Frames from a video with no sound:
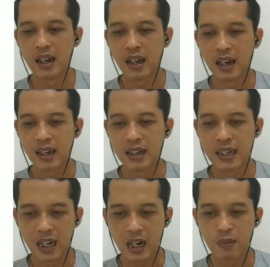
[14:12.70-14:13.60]
uh,
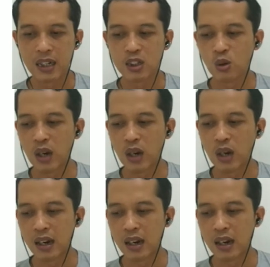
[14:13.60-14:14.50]
diagram garis tunggal.
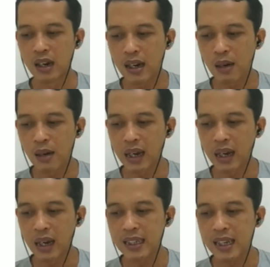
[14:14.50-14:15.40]
Kemudian gambar
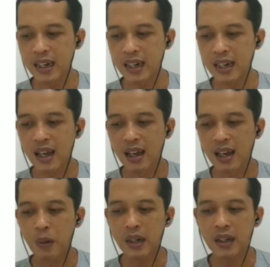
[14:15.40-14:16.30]
rinci adalah
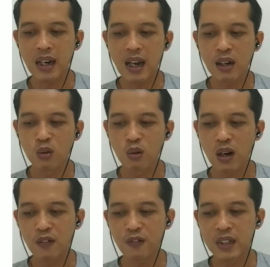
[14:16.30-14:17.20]
perkiraan
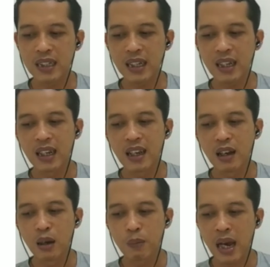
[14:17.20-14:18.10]
ukuran fisik
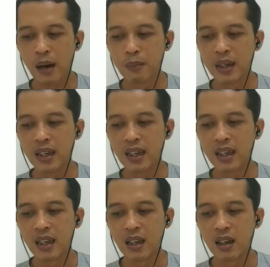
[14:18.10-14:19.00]
PHB,
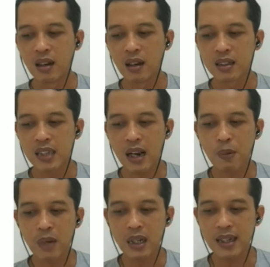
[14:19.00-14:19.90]
cara
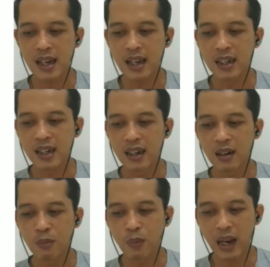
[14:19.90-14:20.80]
pemasangan
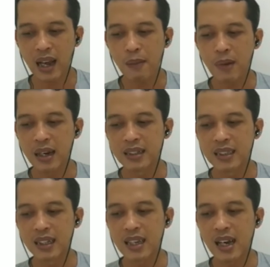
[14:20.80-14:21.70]
perlengkapan
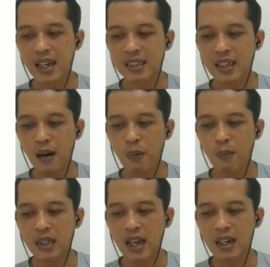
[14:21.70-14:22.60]
listriknya, cara
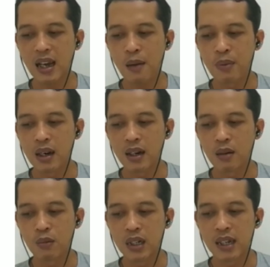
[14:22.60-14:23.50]
pemasangan kabel,
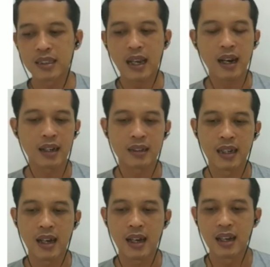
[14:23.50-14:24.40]
kemudian cara
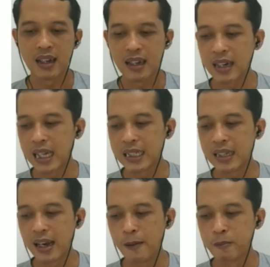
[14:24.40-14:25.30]
kerja
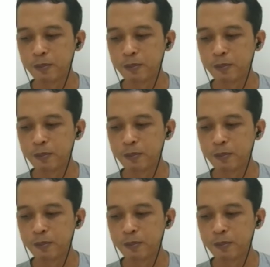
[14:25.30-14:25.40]
kendalinya.